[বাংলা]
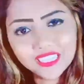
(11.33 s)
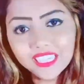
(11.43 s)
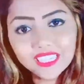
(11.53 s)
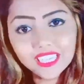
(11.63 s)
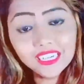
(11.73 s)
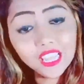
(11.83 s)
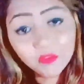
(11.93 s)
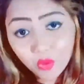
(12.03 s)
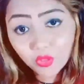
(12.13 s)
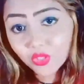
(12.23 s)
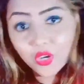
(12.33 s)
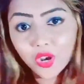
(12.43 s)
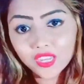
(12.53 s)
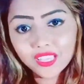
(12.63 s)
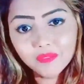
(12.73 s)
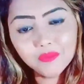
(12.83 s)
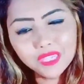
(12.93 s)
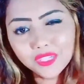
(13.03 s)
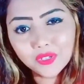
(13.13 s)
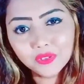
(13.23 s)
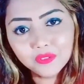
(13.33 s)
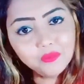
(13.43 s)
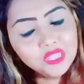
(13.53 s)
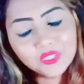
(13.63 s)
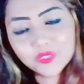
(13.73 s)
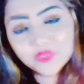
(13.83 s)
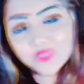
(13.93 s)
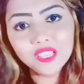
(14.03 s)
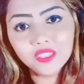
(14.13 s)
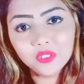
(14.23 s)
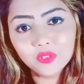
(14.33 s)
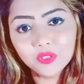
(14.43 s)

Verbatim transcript: সেই ছেলেটাই বন্ধ ঘরে ভীষণ ভীষণ শান্ত